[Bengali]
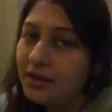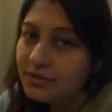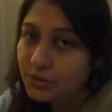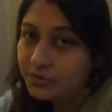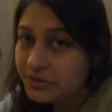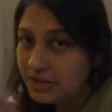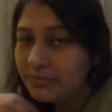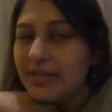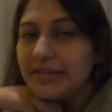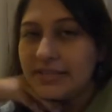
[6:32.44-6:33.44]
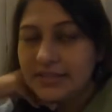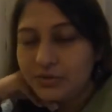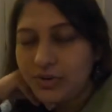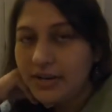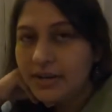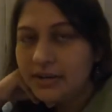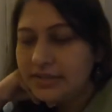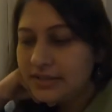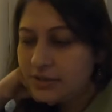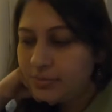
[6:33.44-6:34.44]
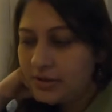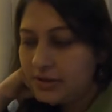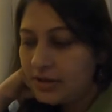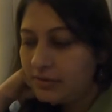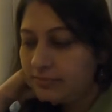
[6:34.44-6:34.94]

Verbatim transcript: সো অভিষেক আমার জাস্ট একটু আগে জাস্ট বলতে